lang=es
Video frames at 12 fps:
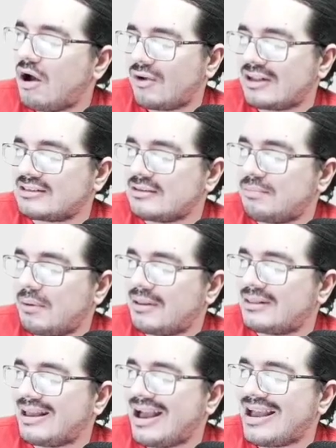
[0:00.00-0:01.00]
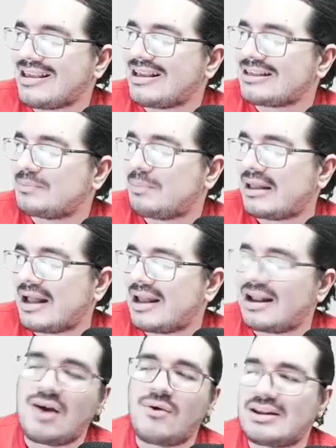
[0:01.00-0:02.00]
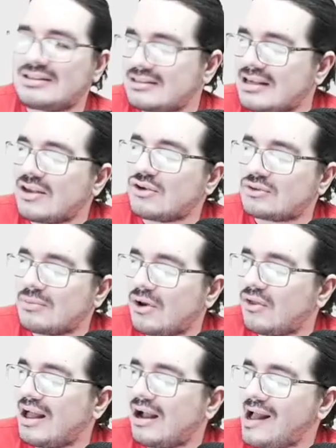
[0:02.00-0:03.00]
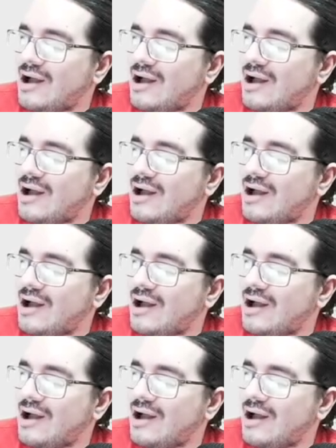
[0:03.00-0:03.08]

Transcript: Ahora simplemente hay que esperar a ver si ellos me lo dan,